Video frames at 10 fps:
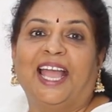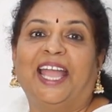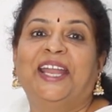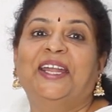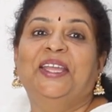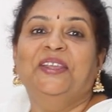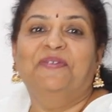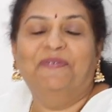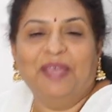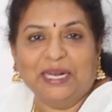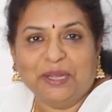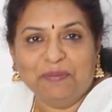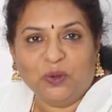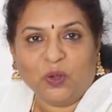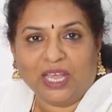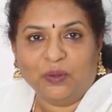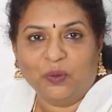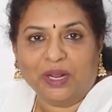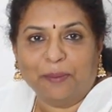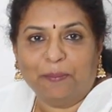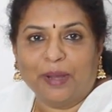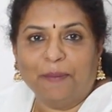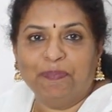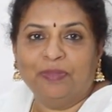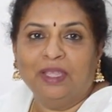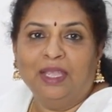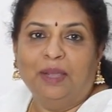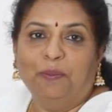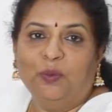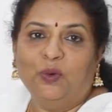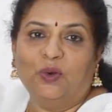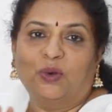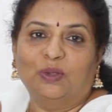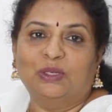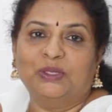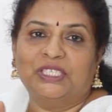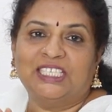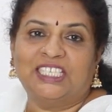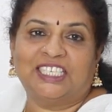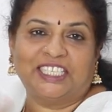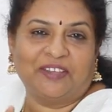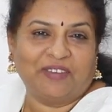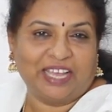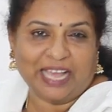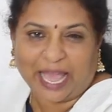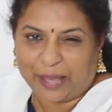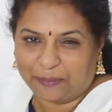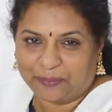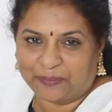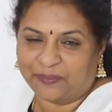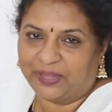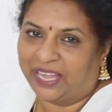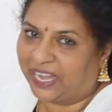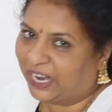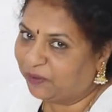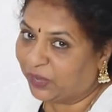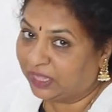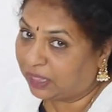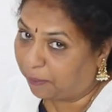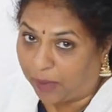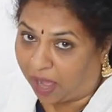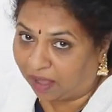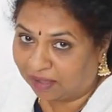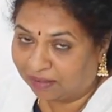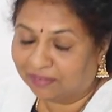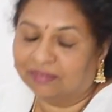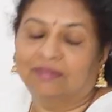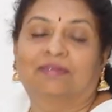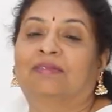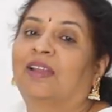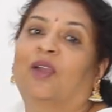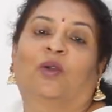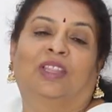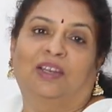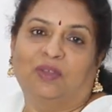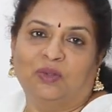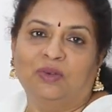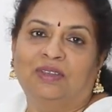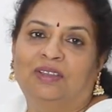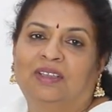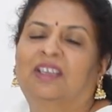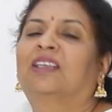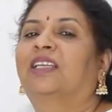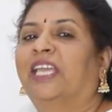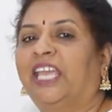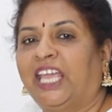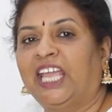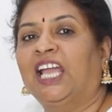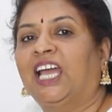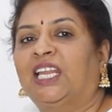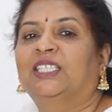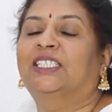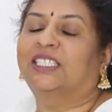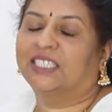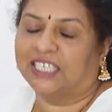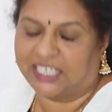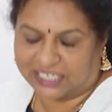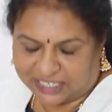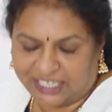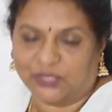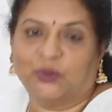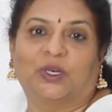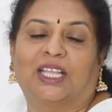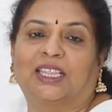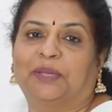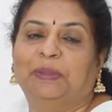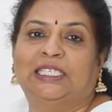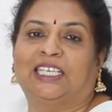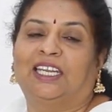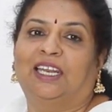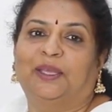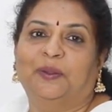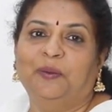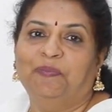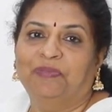హాయ్ అండి వెల్కమ్ టు కలగూరగంప మూడు రోజుల నుంచి శ్రీదేవి గాయం ఎక్కడ పోయిందబ్బా నాకు కూడా తెలియదు ఏం కాలేదు జస్ట్ రెస్ట్ తీసుకున్నా అంతకుమించి ఏం లేదు